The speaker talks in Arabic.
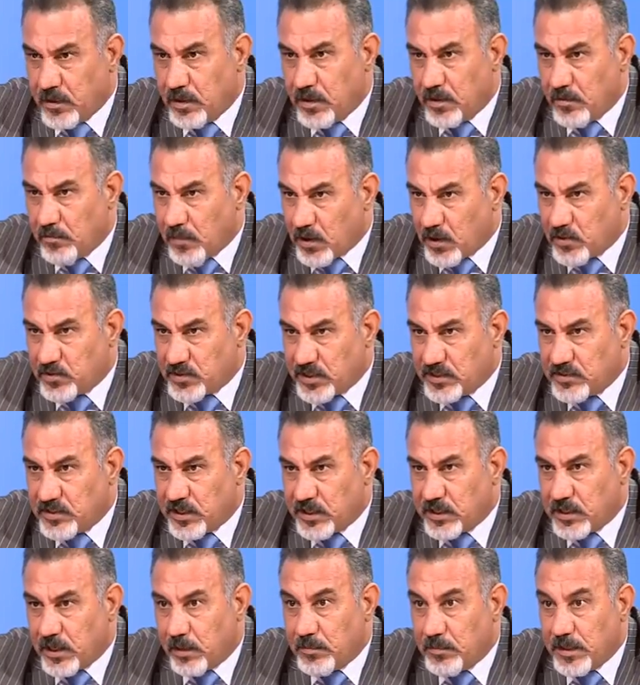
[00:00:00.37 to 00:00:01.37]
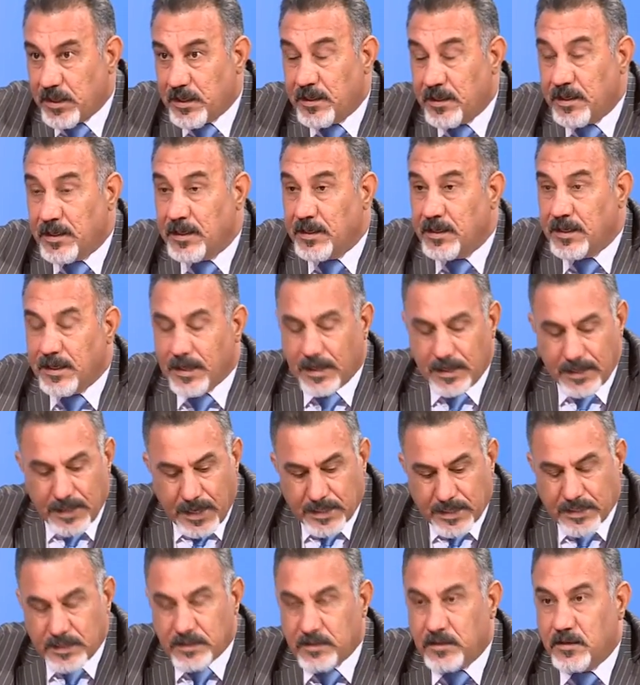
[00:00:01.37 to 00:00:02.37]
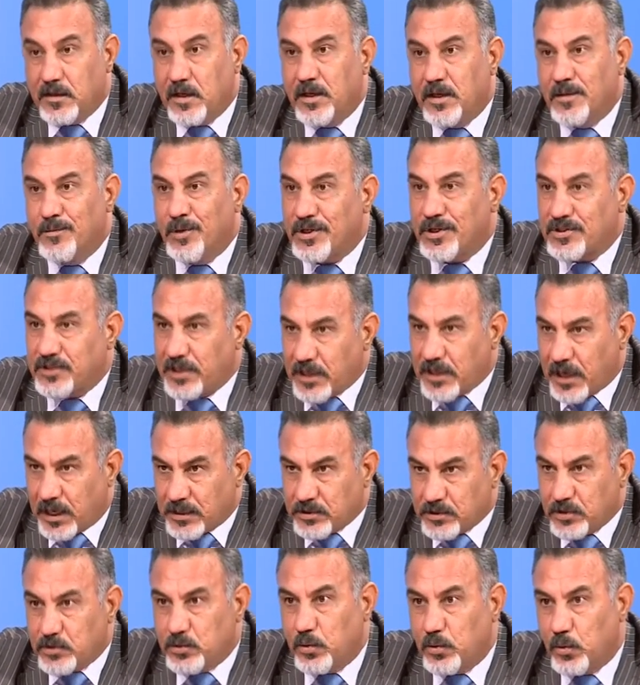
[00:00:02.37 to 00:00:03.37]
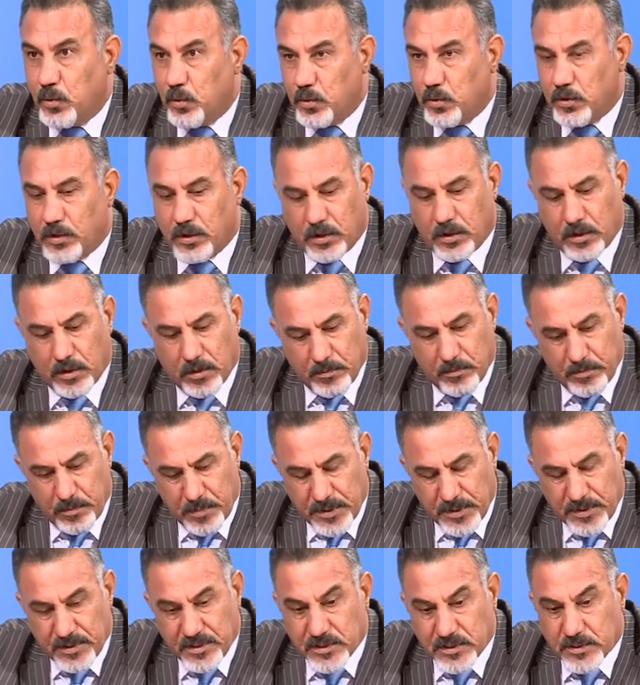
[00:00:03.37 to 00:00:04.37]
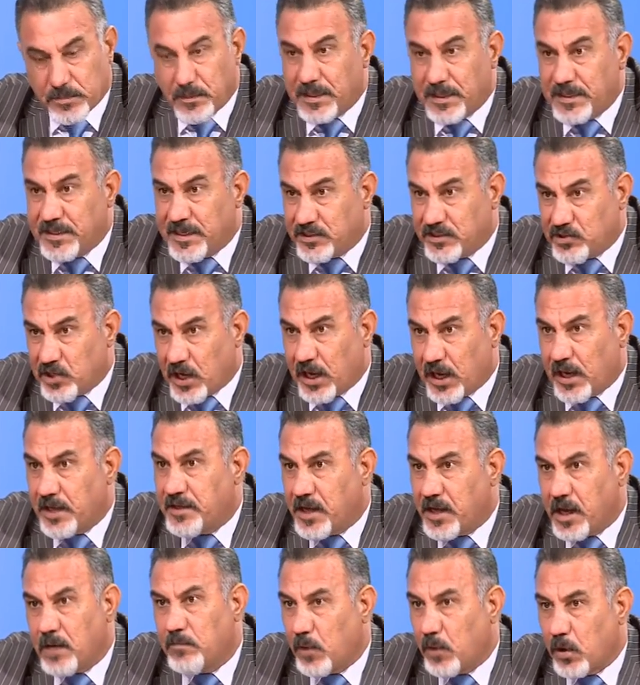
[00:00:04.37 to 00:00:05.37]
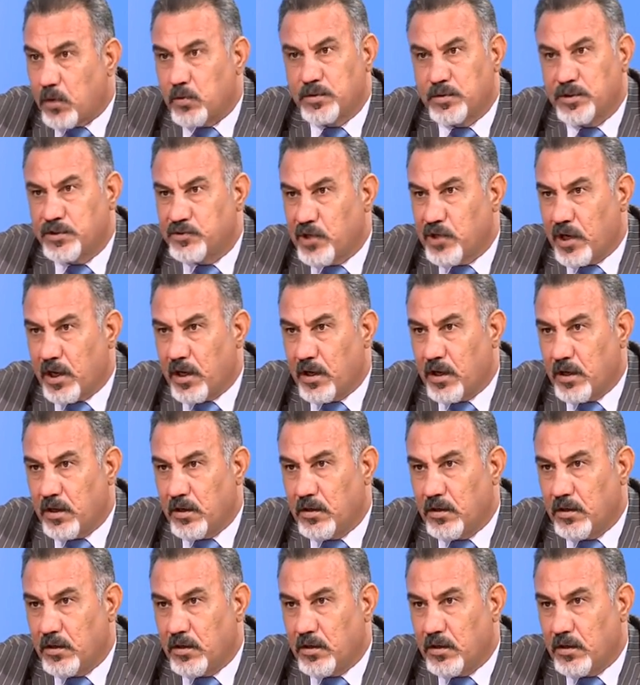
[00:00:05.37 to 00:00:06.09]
ماكو سنتين كامله لكن المعطيات تقول بالنسبه لنجاحه نعم اكو نجاح